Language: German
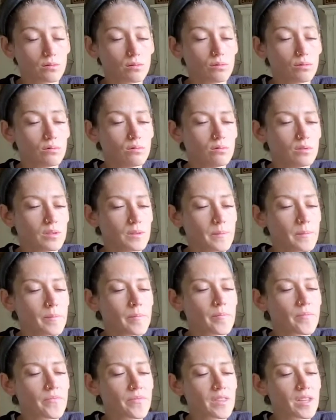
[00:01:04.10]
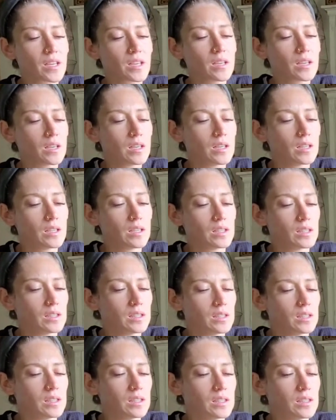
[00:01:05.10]
tun.
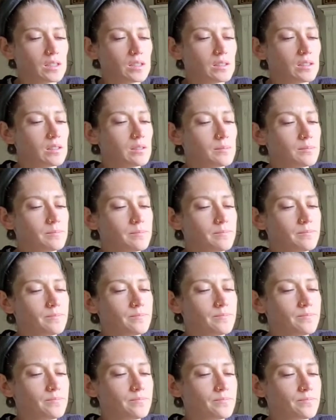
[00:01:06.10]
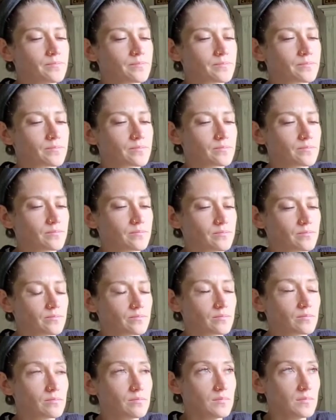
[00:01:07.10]
Ähm,
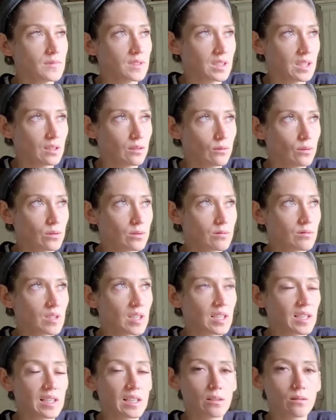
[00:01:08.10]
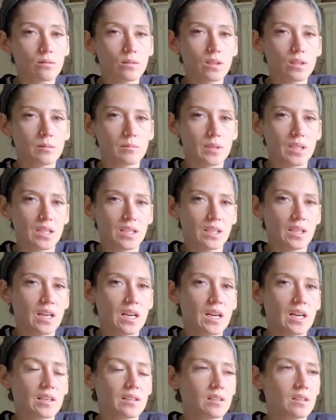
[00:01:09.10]
dann noch zur Erklärung, in meinen
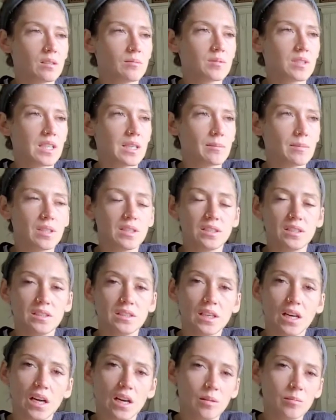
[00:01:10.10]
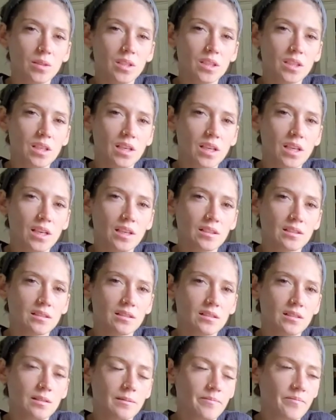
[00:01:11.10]
Karten gibt es einmal die Damenkarte.
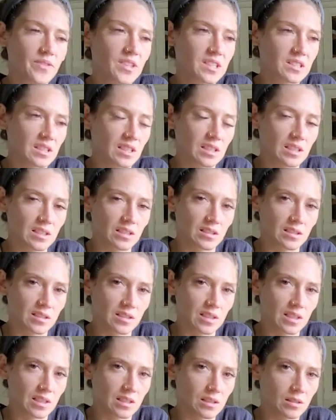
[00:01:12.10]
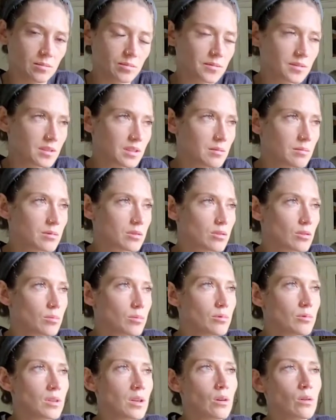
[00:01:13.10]
Das seid ihr selbst, liebe
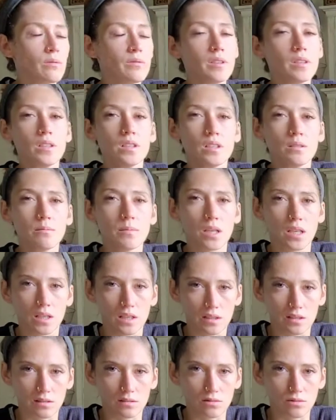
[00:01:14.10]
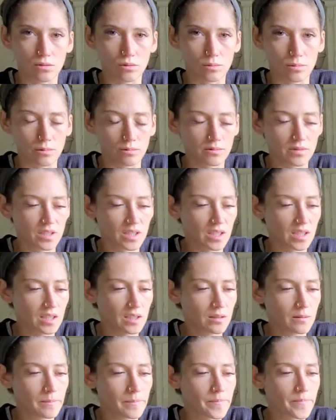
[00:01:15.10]
Skorpione, auch wenn ihr ein männlicher Skorpion
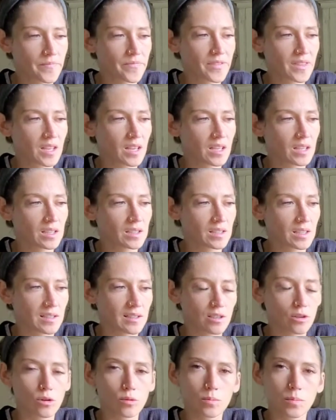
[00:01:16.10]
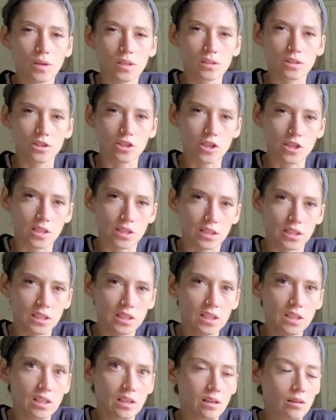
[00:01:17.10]
seid. Da taucht praktisch dann
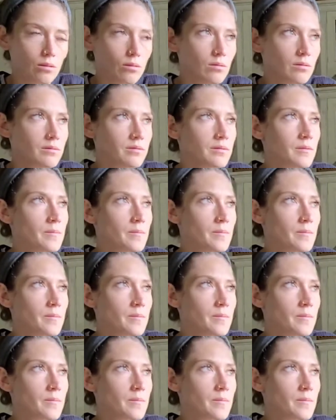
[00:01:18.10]
ihr auf.